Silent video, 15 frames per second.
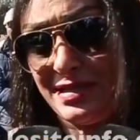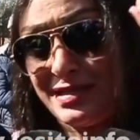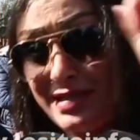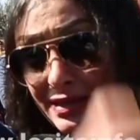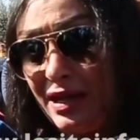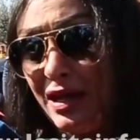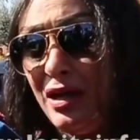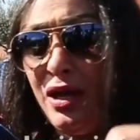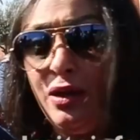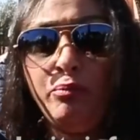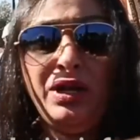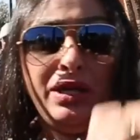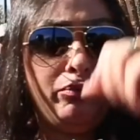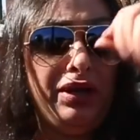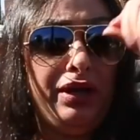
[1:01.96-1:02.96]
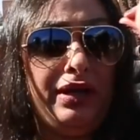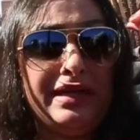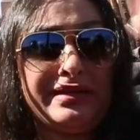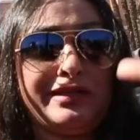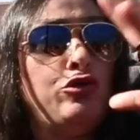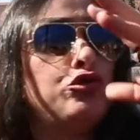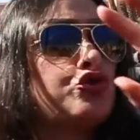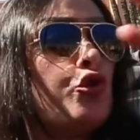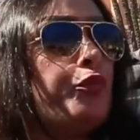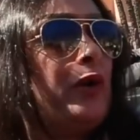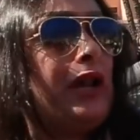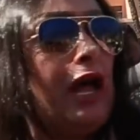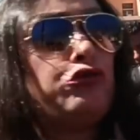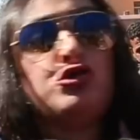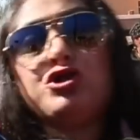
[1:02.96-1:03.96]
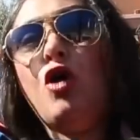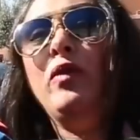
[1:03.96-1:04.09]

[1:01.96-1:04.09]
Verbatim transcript: الصدق من من الناس اليوتيوبر هادو